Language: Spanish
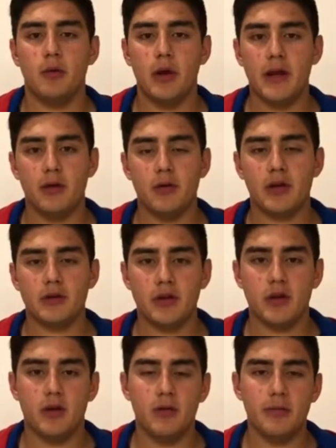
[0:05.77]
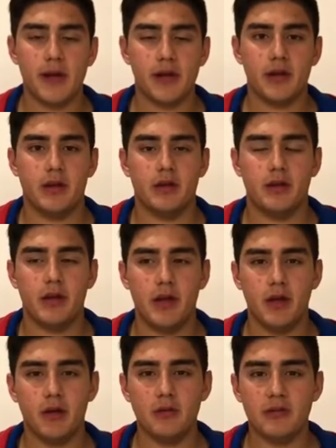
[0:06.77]
el cual era un reto de Goldberg
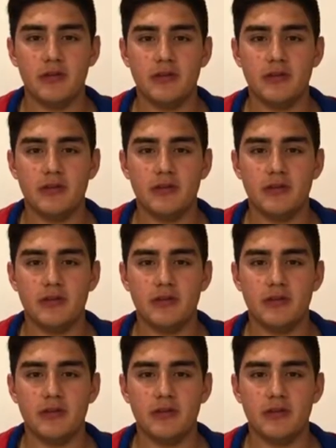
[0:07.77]
que